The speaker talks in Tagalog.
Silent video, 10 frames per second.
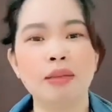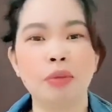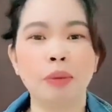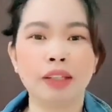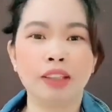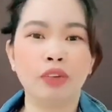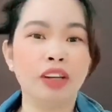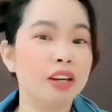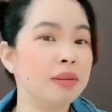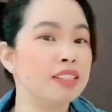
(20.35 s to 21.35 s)
Papakita ko na
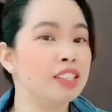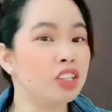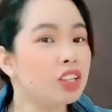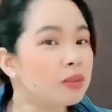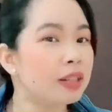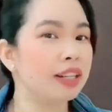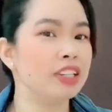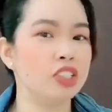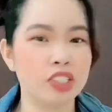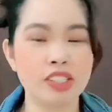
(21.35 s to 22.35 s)
naman sa inyo yung mga
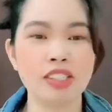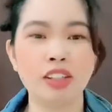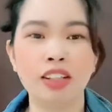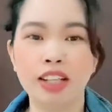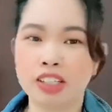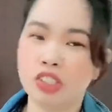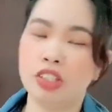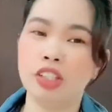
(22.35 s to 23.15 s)
shoes collection